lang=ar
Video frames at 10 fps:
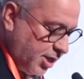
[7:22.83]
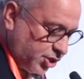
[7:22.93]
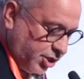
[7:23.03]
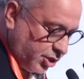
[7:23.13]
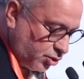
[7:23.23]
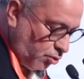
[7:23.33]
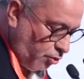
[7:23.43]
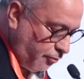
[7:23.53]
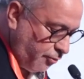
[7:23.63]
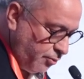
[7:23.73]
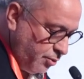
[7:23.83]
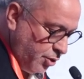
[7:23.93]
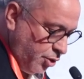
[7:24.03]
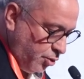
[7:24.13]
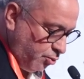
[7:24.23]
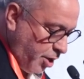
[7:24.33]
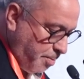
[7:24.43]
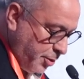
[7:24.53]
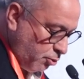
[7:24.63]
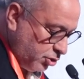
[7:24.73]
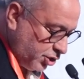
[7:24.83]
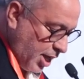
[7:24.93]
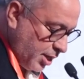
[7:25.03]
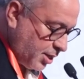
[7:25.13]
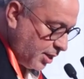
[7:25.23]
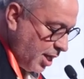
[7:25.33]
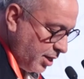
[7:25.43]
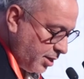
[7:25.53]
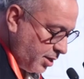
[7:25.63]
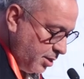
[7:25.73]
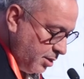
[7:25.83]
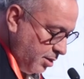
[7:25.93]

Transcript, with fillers: لنشر الصحف ننبه الجهات كذلك